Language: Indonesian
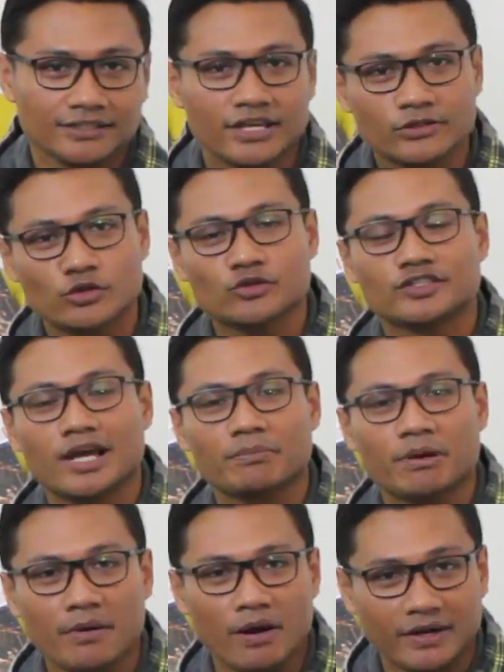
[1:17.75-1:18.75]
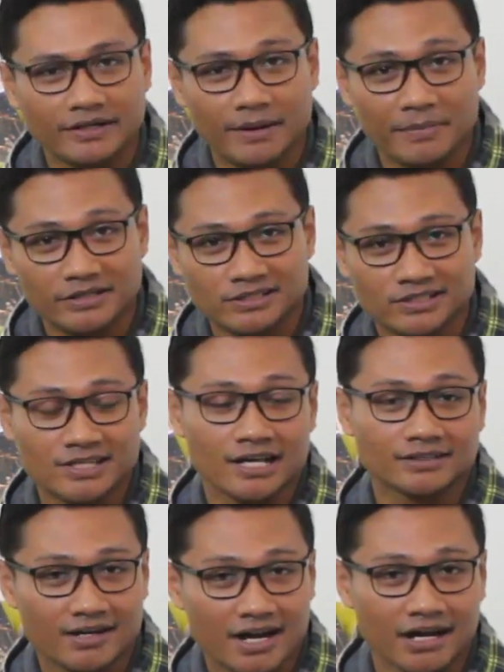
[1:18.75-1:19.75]
Yesus yang membawa damai
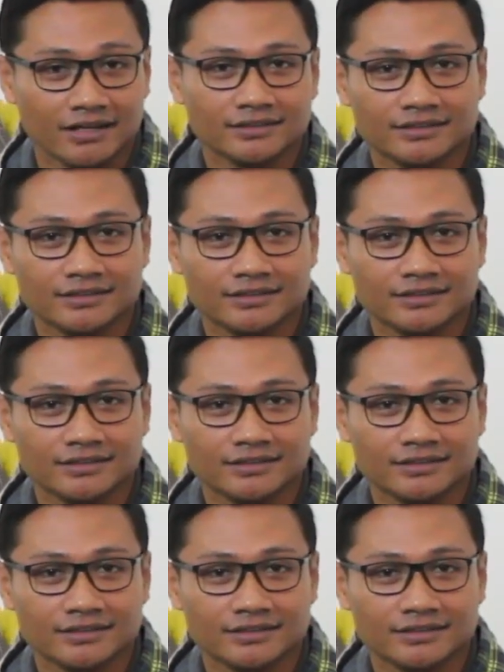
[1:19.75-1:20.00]
sejahtera?